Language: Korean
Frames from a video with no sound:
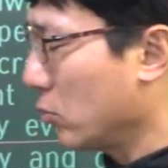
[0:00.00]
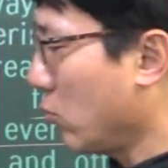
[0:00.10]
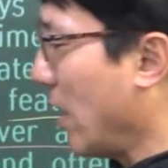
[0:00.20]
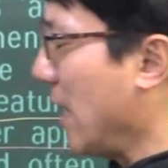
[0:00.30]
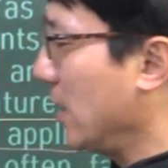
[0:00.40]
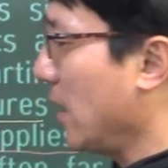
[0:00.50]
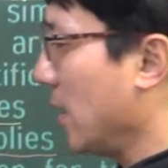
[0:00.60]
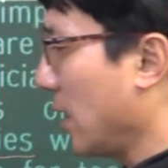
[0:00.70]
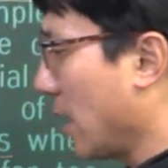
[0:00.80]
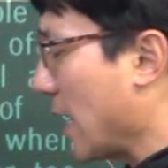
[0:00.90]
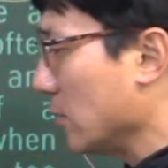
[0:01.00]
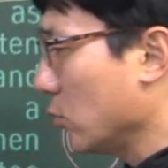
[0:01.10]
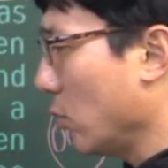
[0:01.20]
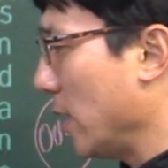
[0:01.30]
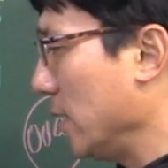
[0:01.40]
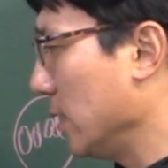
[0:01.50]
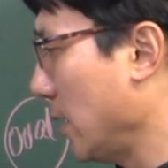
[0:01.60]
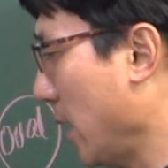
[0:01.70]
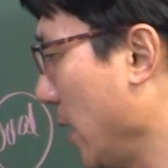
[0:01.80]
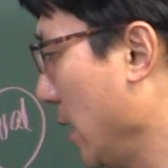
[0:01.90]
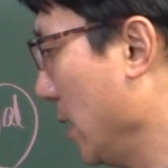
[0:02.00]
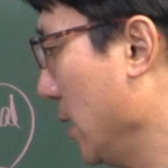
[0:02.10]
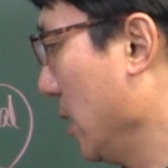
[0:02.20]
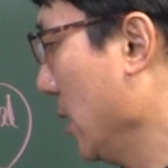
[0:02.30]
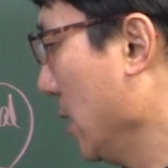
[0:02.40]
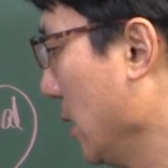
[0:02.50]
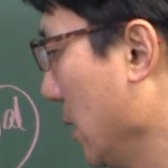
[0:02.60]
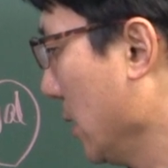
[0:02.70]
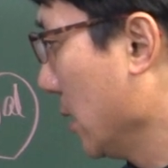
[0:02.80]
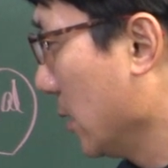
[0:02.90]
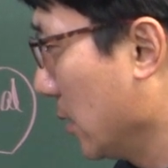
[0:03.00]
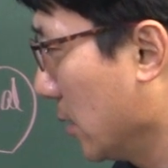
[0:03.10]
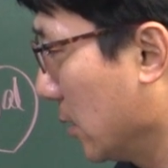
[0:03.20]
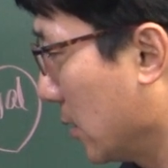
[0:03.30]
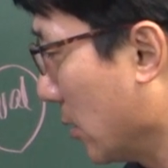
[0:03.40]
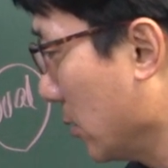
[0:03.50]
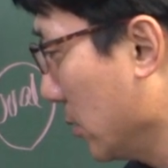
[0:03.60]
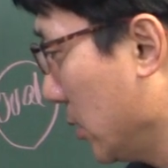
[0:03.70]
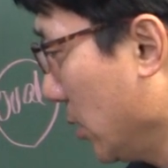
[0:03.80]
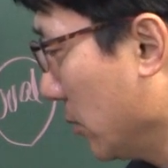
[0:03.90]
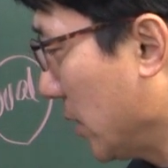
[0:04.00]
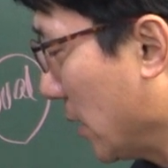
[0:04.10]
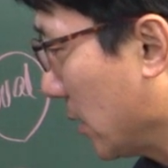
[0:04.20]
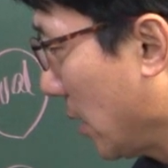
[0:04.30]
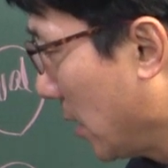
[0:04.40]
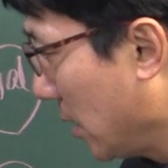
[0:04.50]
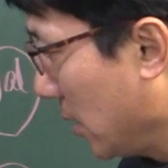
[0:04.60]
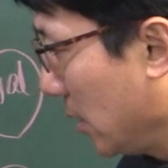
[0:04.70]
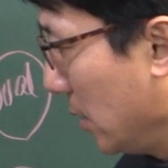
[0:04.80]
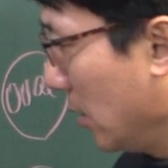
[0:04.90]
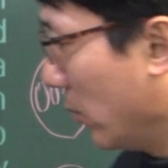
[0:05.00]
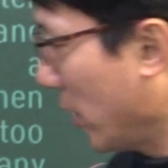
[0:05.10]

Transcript: 과대하게 간소화할 때 그런 실험 상태 이건